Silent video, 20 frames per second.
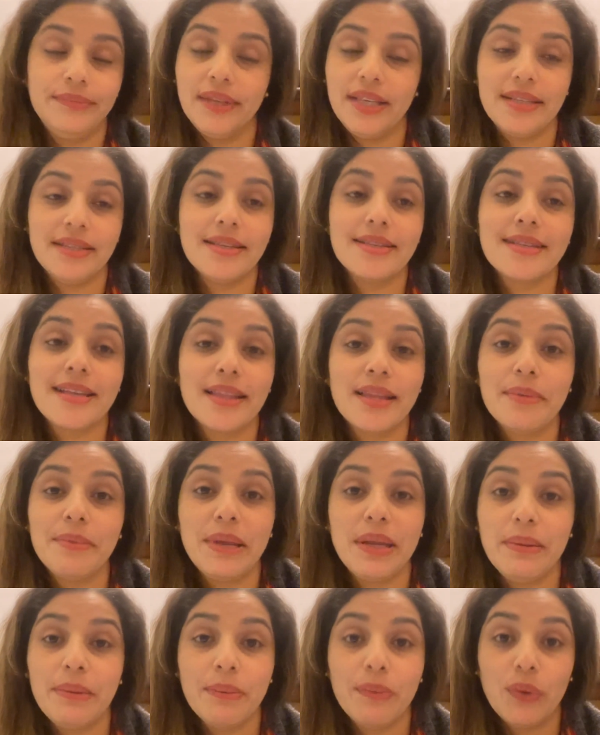इससे ज़्यादा
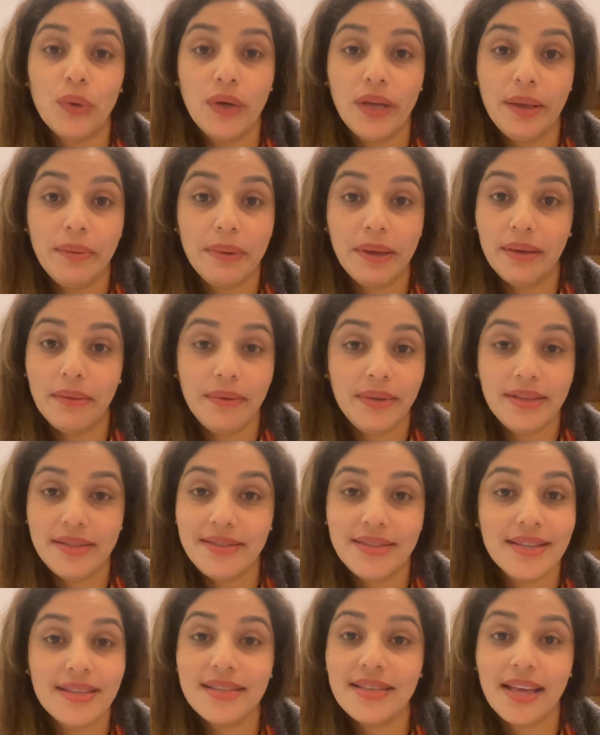मेरे में बोलने में
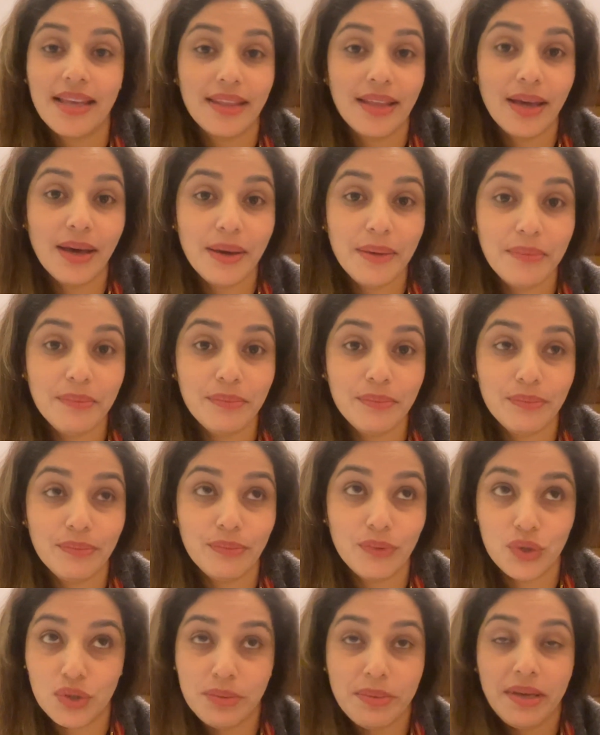इससे ज़्यादा
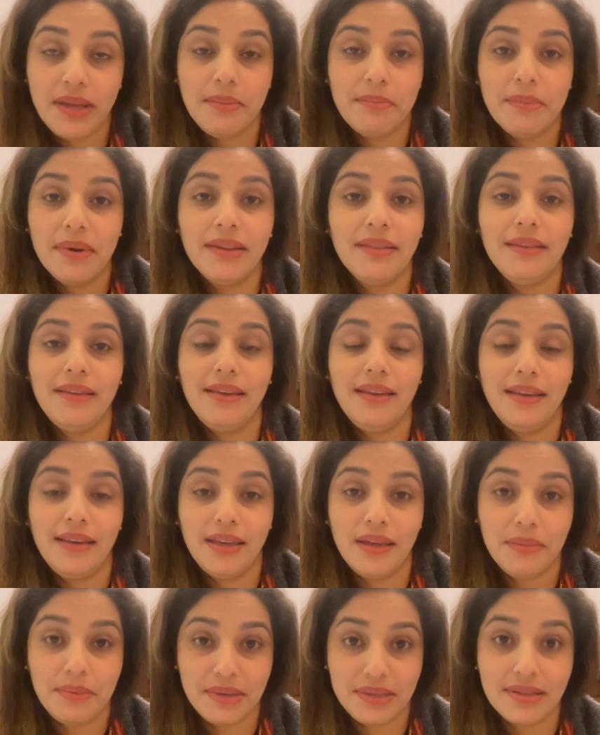मुझ में हिम्मत नहीं है
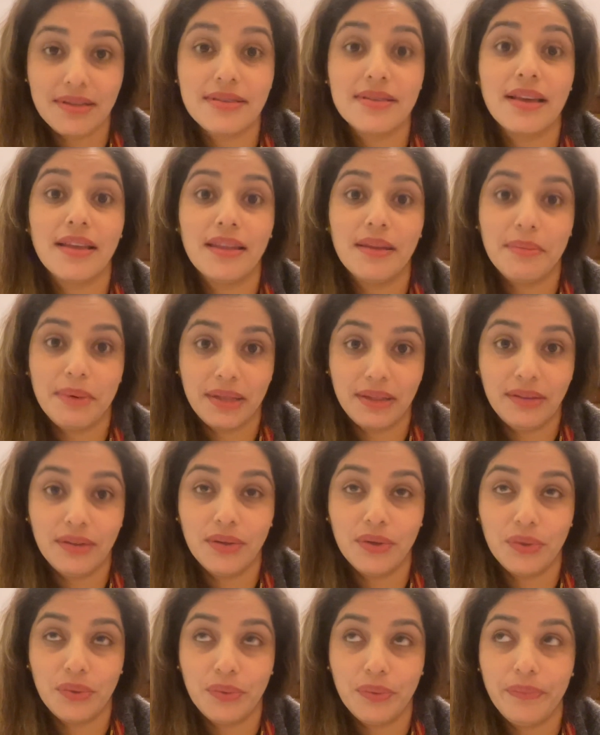कि मैं इससे ज़्यादा बात
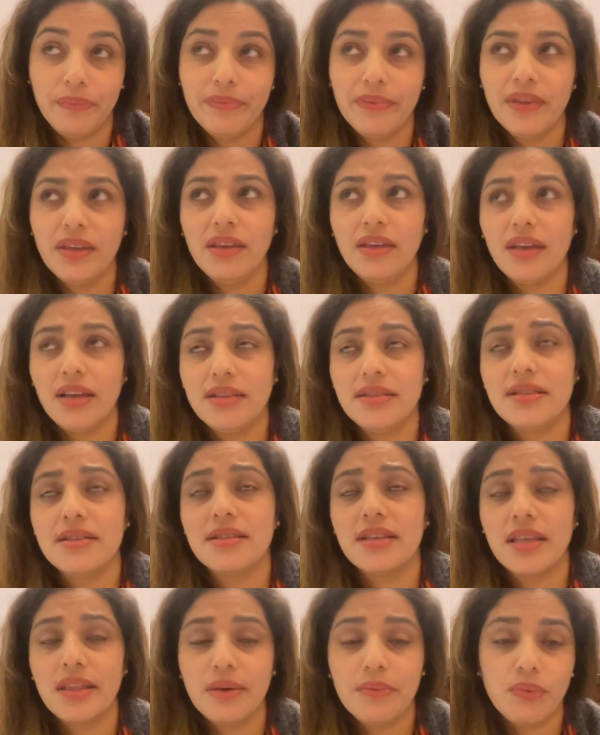करूं या इससे
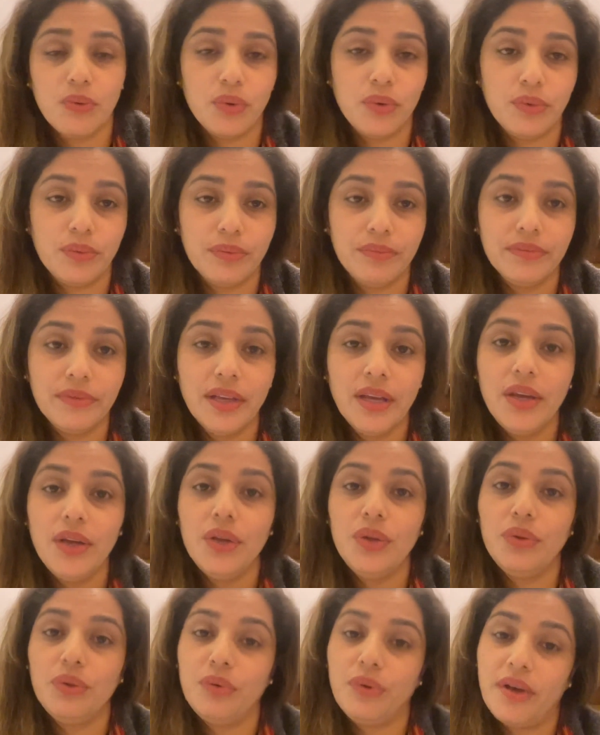ज़्यादा बोलूं
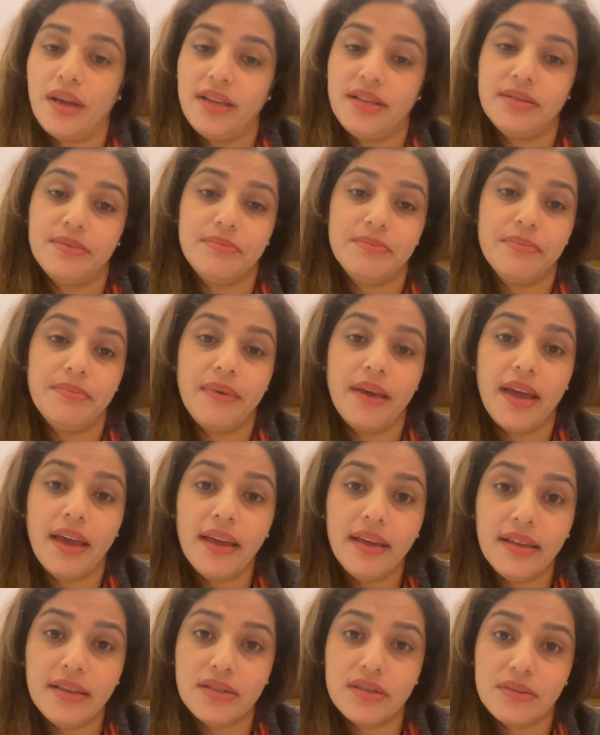तो गाइज़
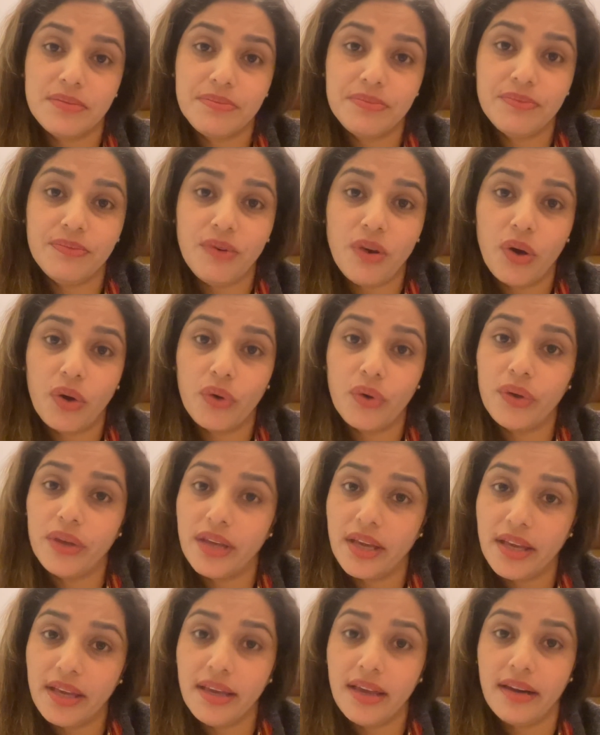मैं इस ब्लॉग को
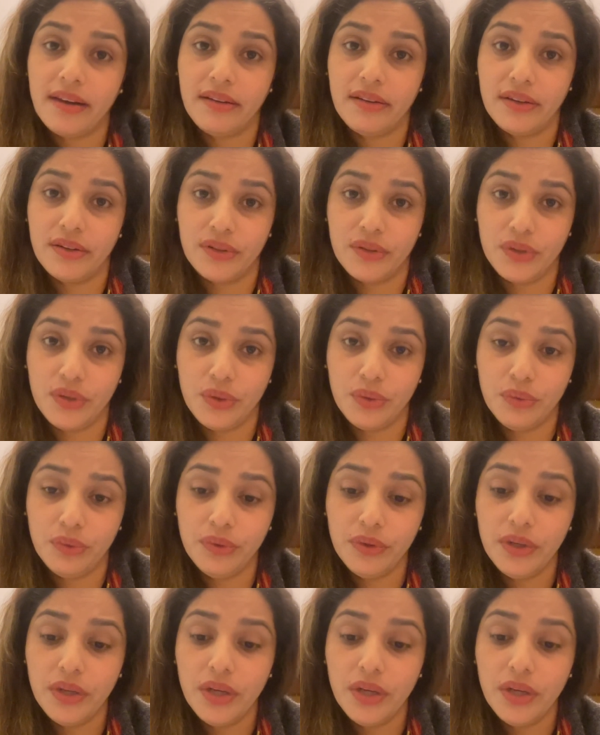यहीं एंड करती हूँ